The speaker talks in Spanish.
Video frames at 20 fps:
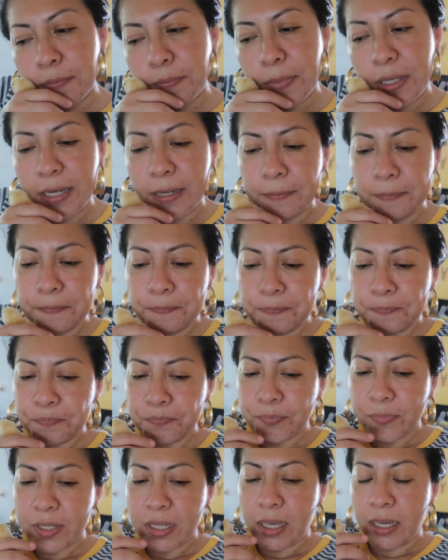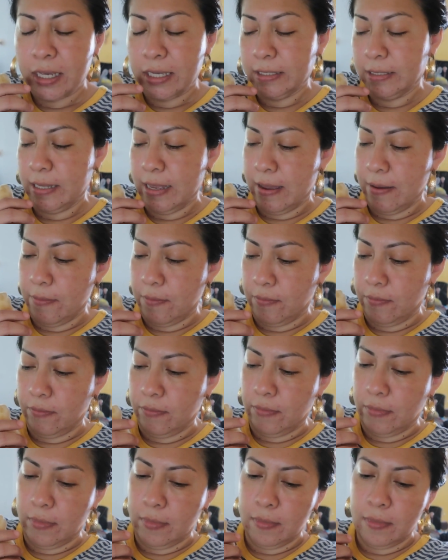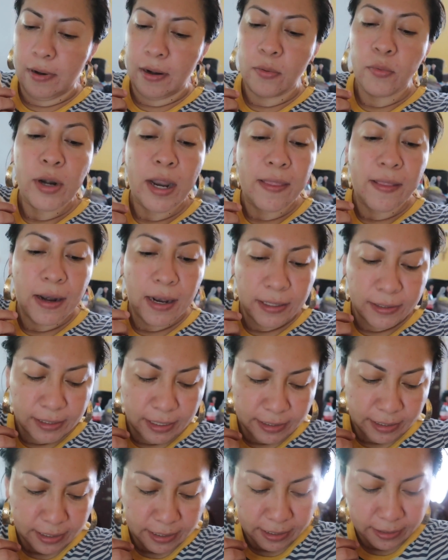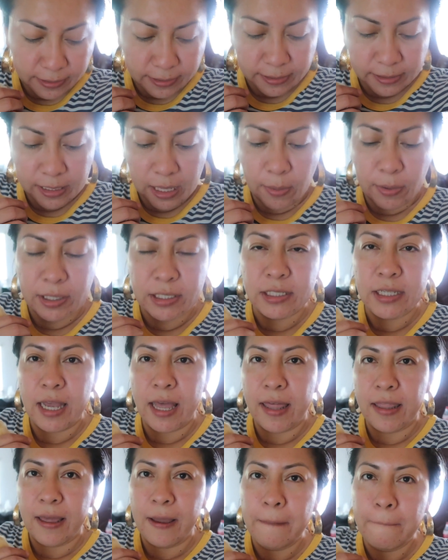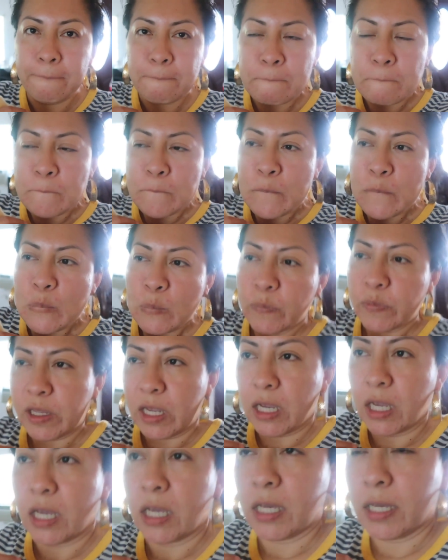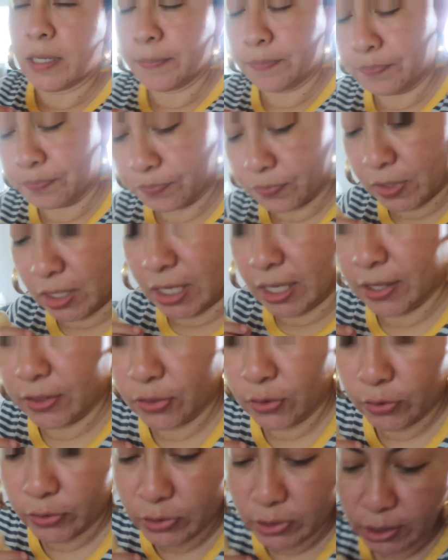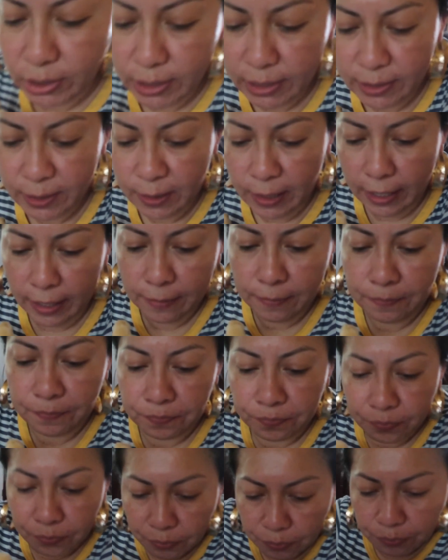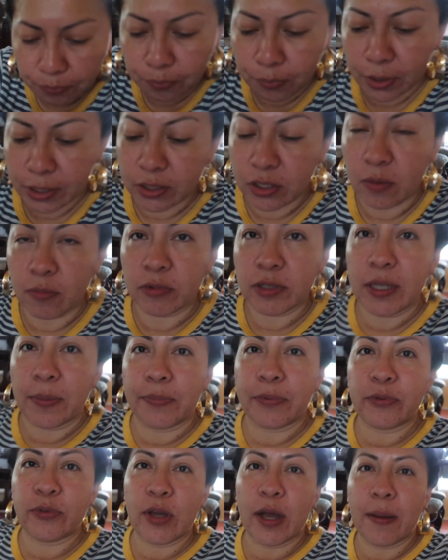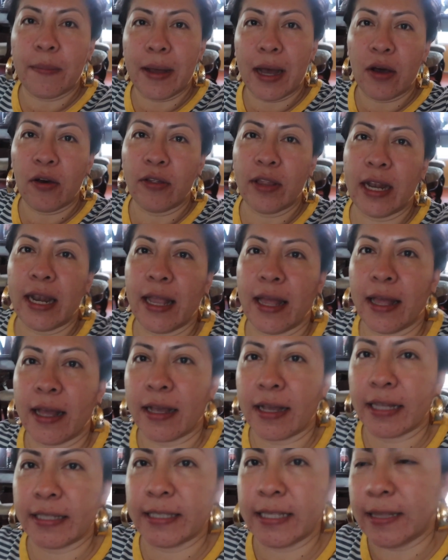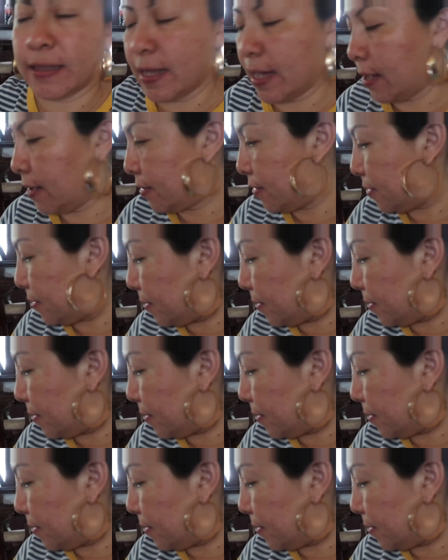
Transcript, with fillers: Miren, este, una de las gallinas estaba echada eh, y entonces, este, pues como se puso abajo de la casita,